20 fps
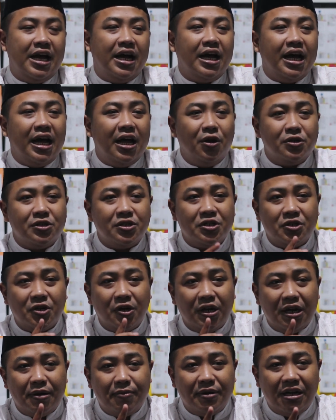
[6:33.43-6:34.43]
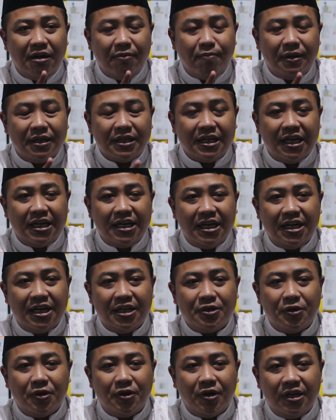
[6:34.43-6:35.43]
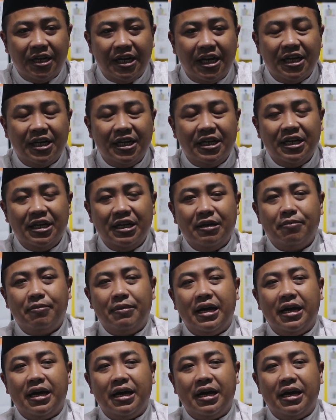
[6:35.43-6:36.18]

Yang kalau seseorang mendapatkan Lailatul Qadar,